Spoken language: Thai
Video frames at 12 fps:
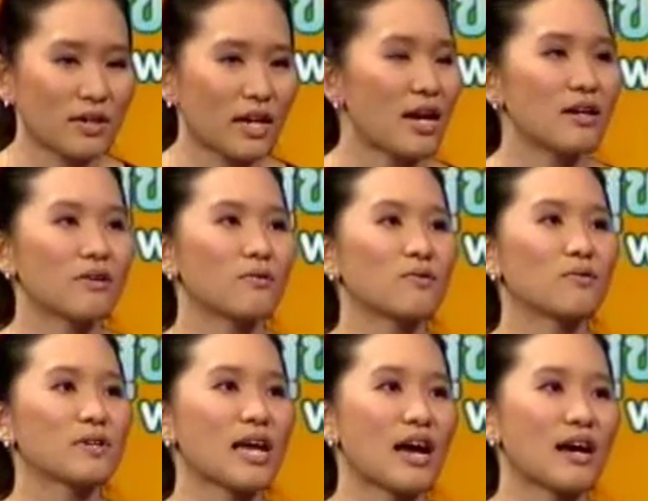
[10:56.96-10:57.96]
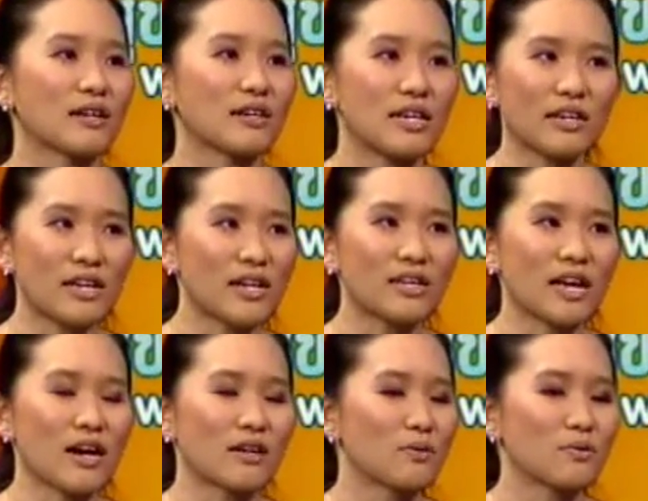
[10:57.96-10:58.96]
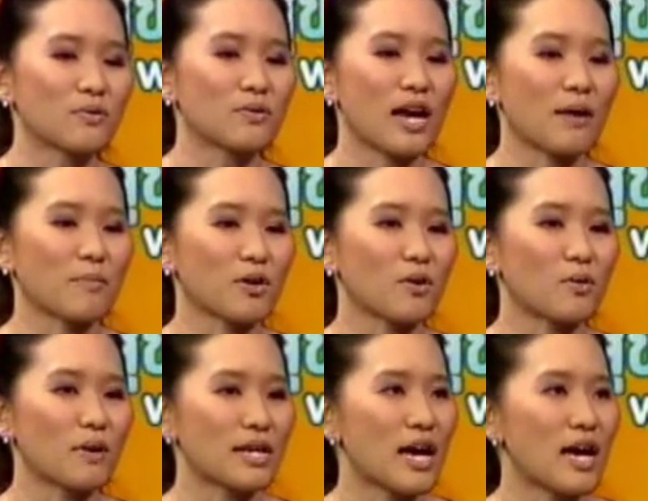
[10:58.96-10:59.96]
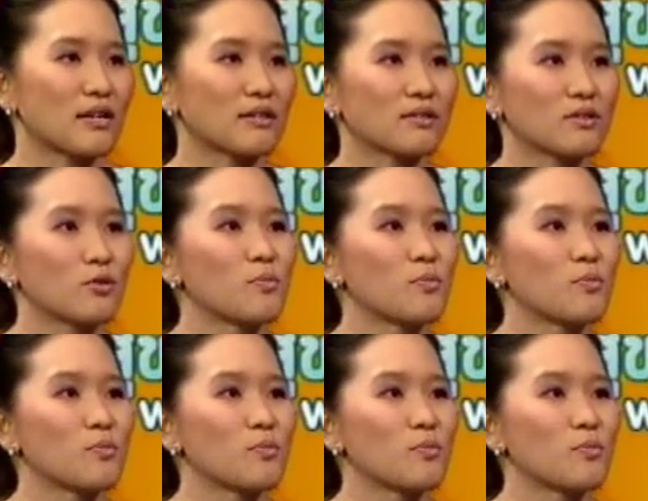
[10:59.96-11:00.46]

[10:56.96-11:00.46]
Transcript: คนไข้รู้ทุกอย่างหลีกเลี่ยงอยากรู้ทุกอย่างปรากฏว่าญาติ